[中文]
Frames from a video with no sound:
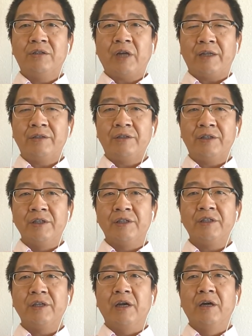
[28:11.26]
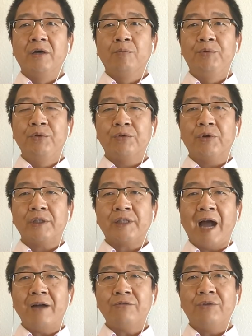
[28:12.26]
只是比如说
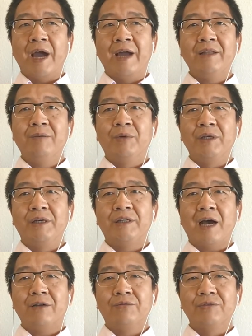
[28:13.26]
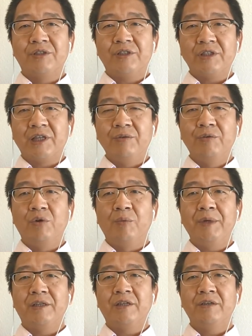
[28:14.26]
当权的某一个家族自称为或
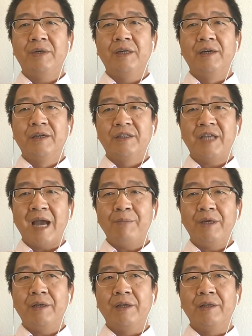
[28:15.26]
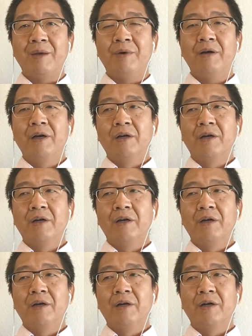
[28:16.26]
被称为鲜卑人，那么